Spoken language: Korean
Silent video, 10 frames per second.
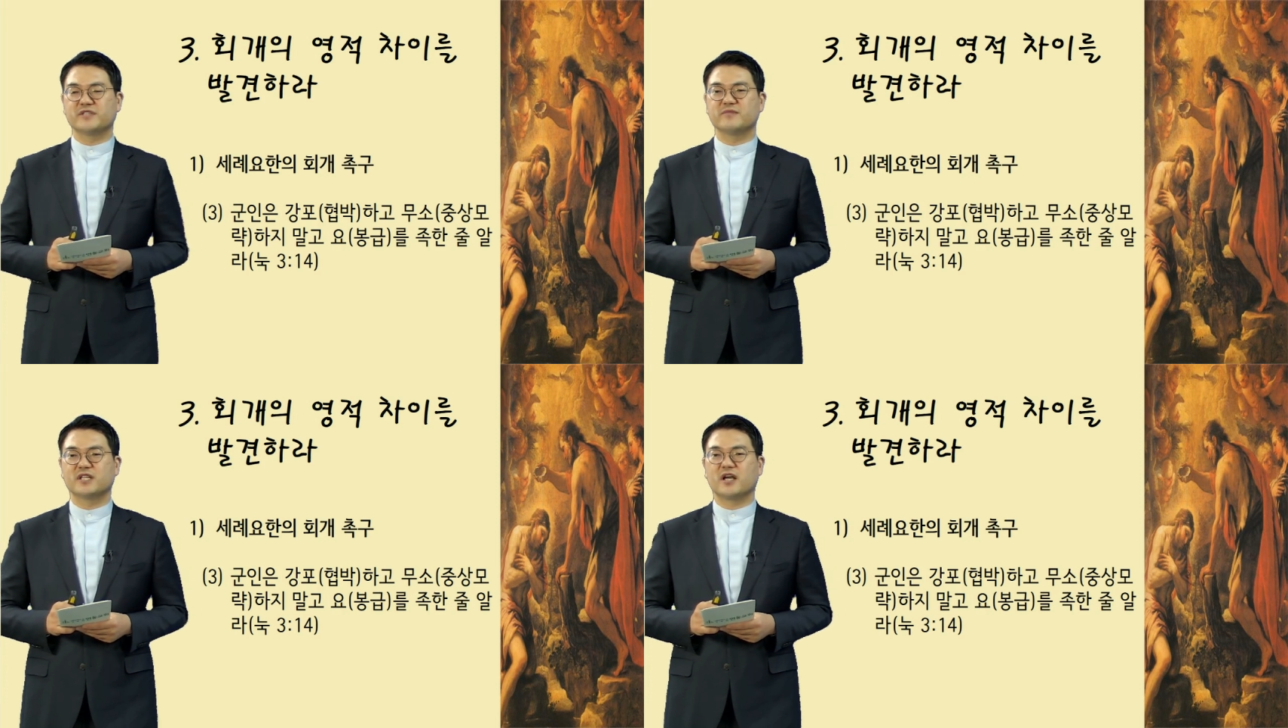
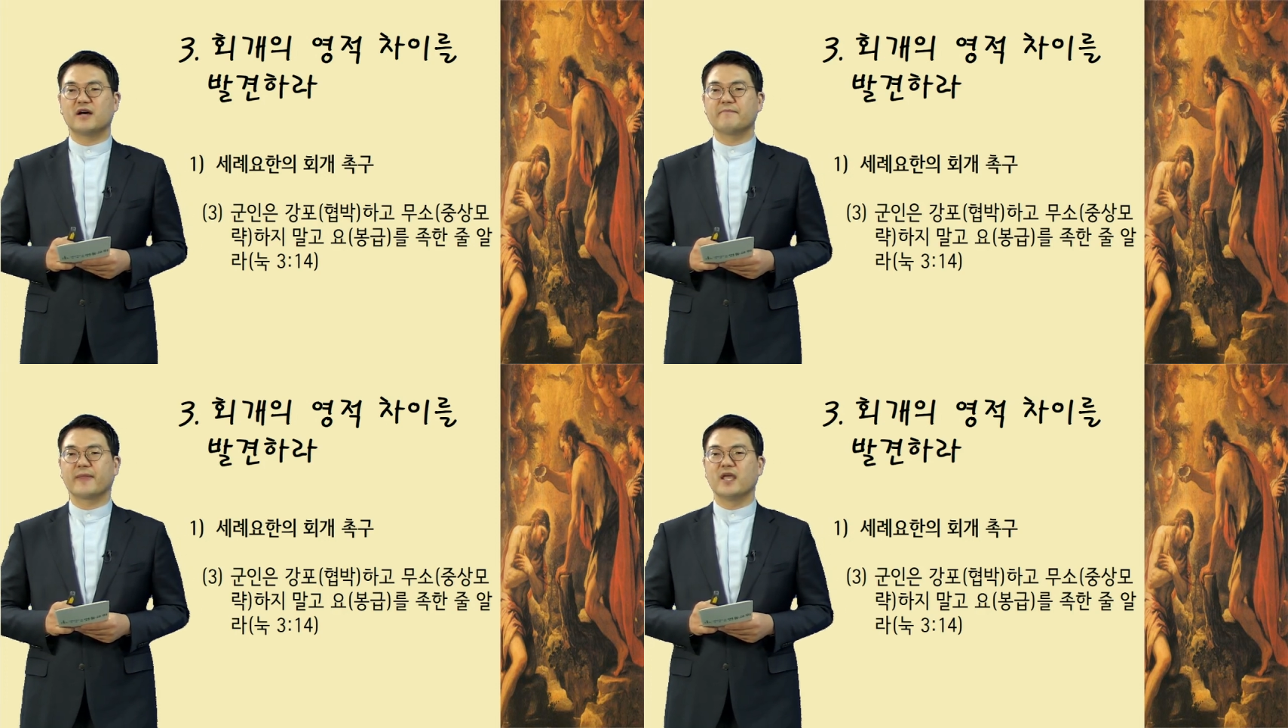
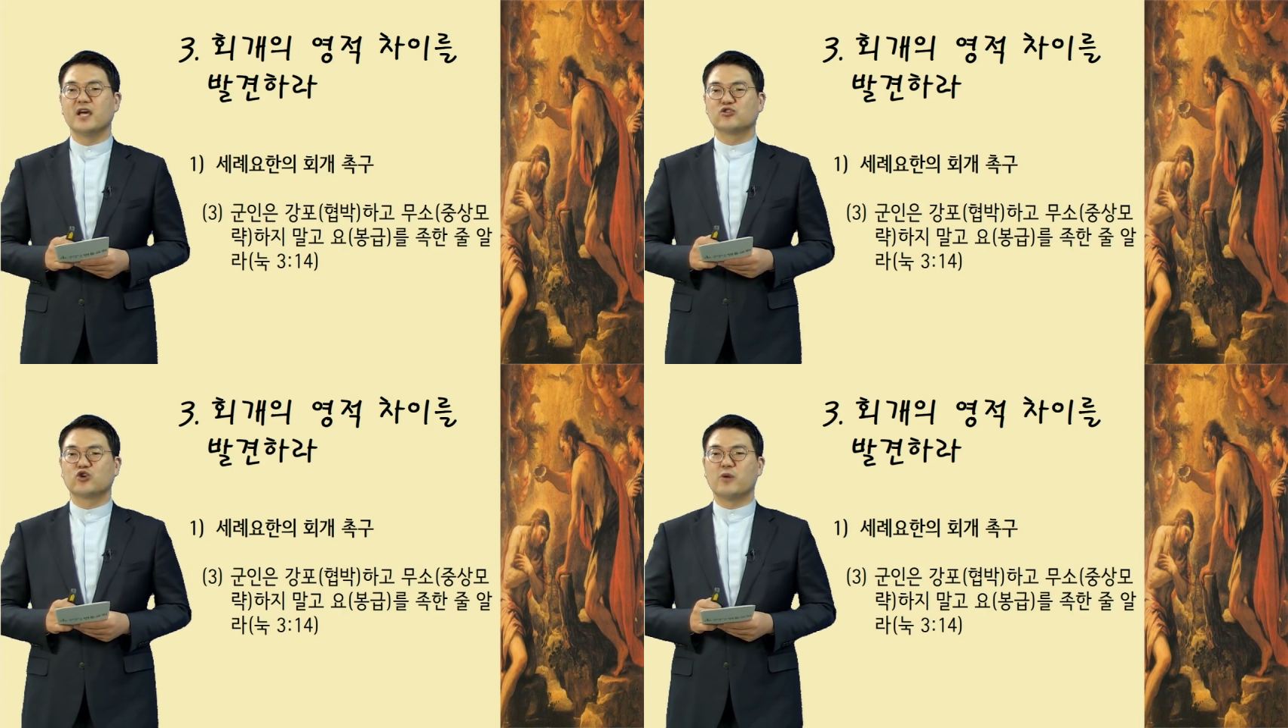있습니다.
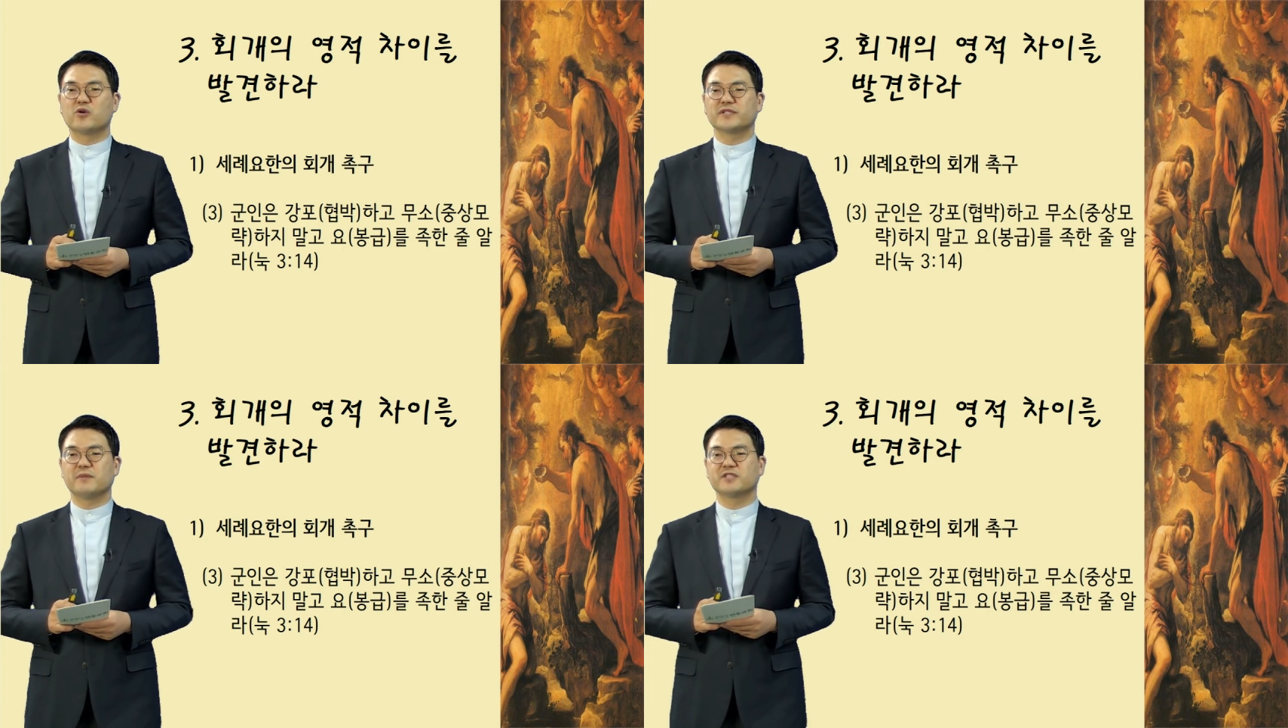
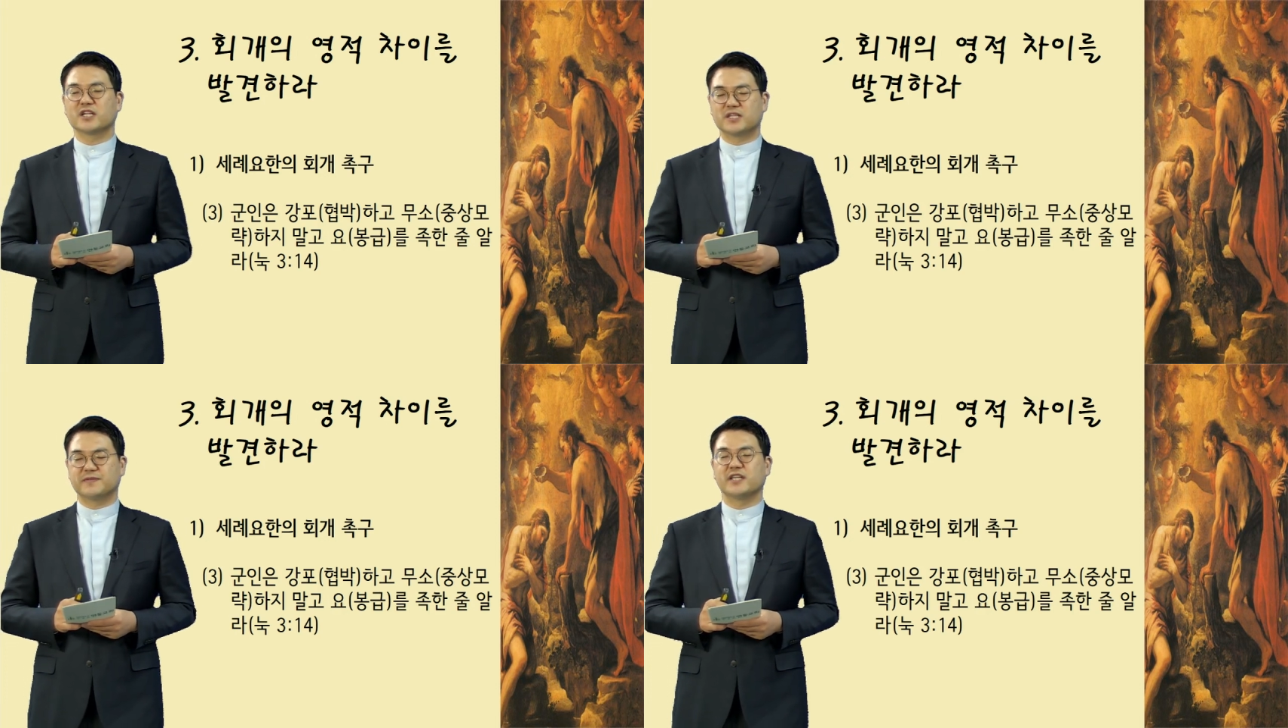누가복음
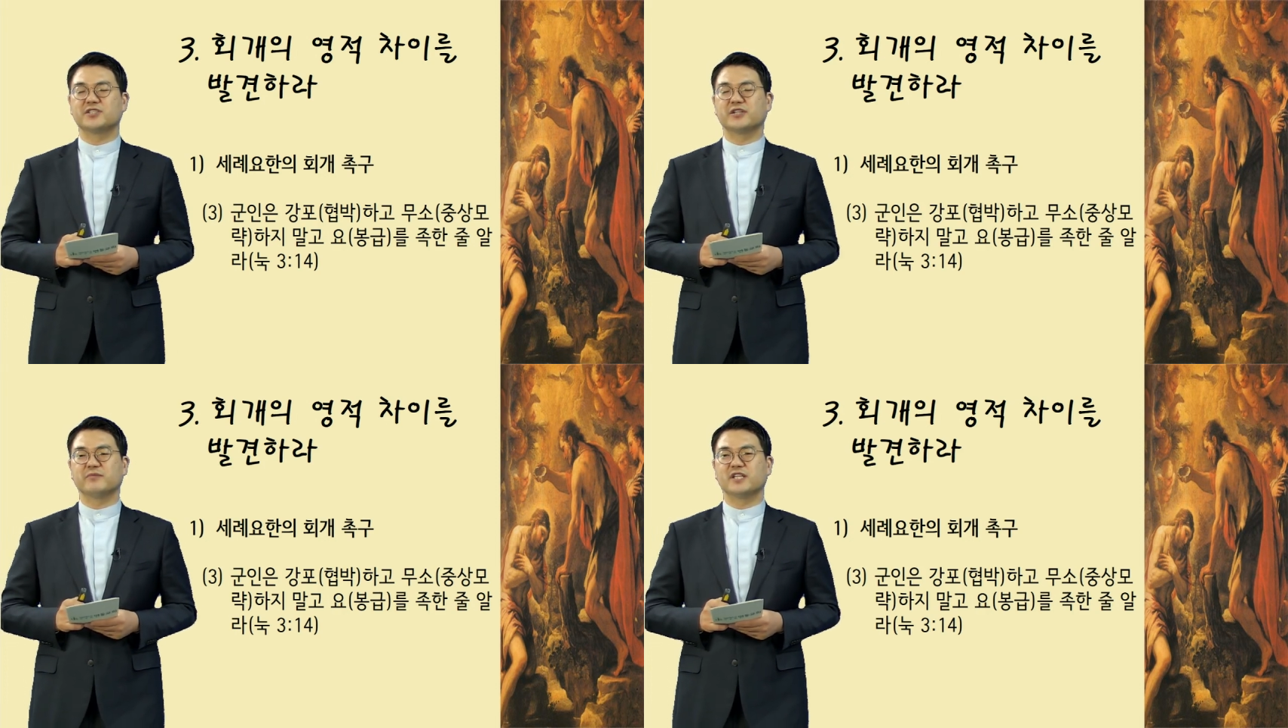3장
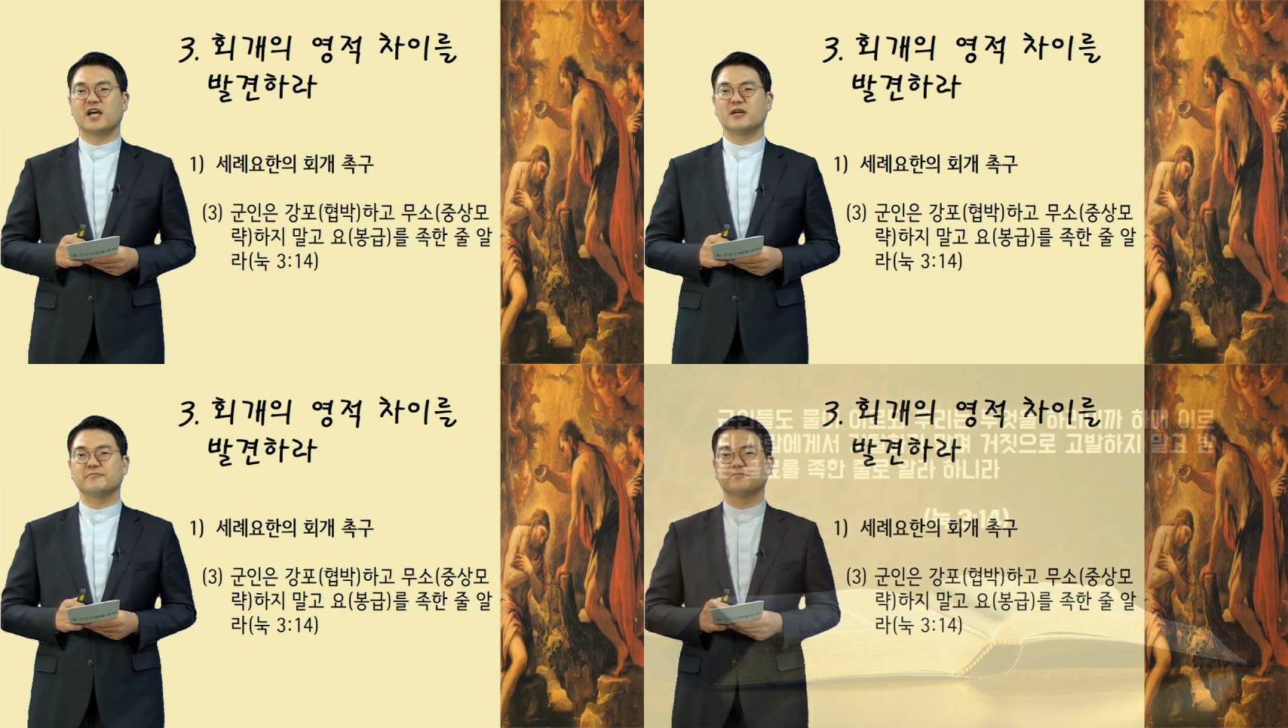14절입니다.